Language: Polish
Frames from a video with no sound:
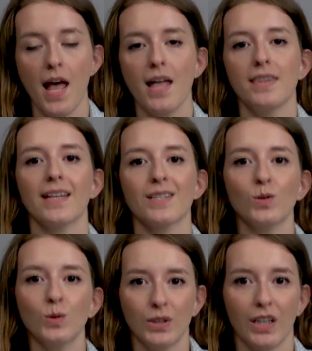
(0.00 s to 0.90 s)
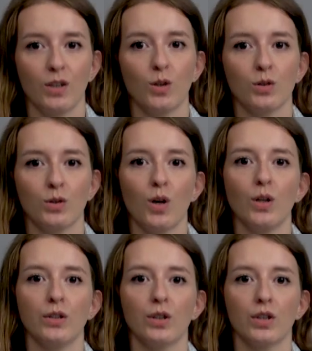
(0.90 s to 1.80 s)
Na skutek
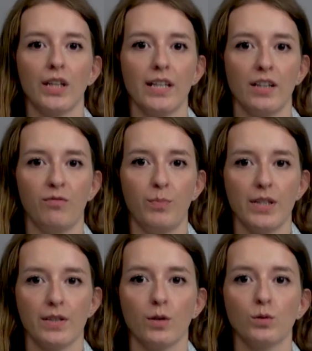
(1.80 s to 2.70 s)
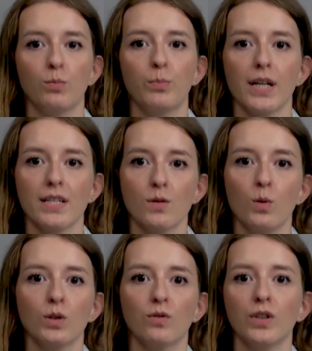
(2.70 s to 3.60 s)
kontroli dokonanej w Bisnote prezes
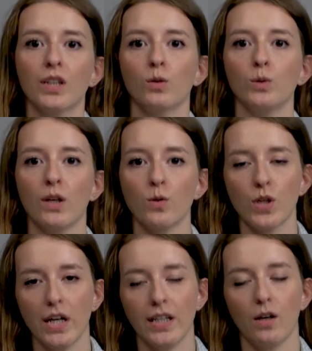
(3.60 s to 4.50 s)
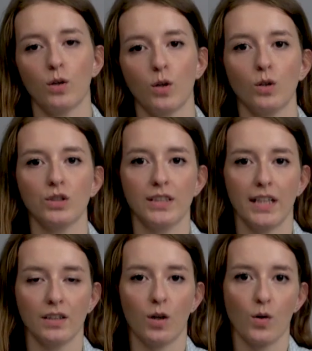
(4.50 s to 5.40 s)
Łodo wykrył naruszenie ochrony
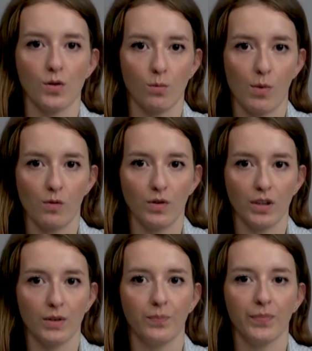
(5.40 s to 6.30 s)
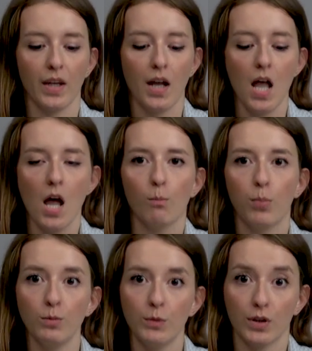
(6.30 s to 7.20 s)
danych osobowych.
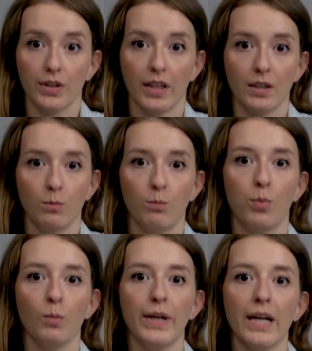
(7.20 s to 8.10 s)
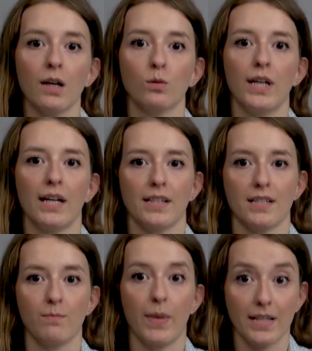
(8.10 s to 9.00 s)
Podmiot ten pobierał dane
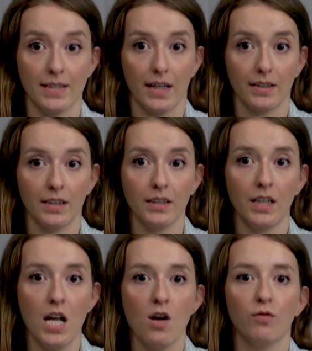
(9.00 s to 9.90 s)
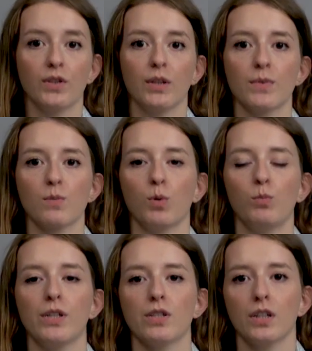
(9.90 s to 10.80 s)
z baz danych, w tym z
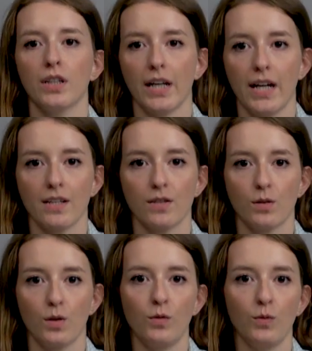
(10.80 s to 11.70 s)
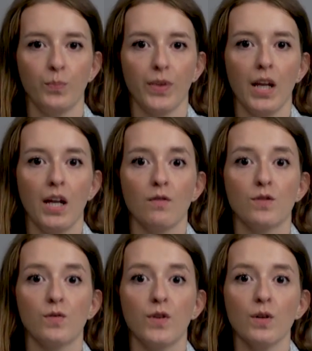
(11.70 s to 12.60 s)
publicznych rejestrów,
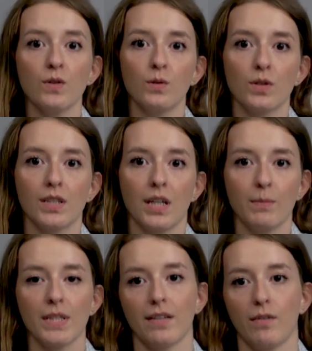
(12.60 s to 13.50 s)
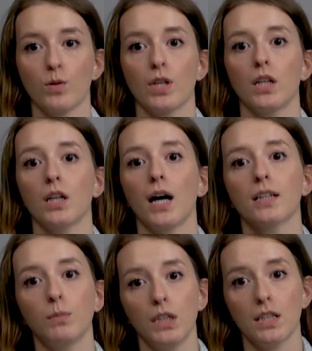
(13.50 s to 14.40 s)
w związku z tym stawał się ich
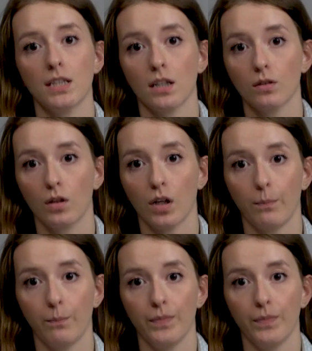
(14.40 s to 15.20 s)
administratorem.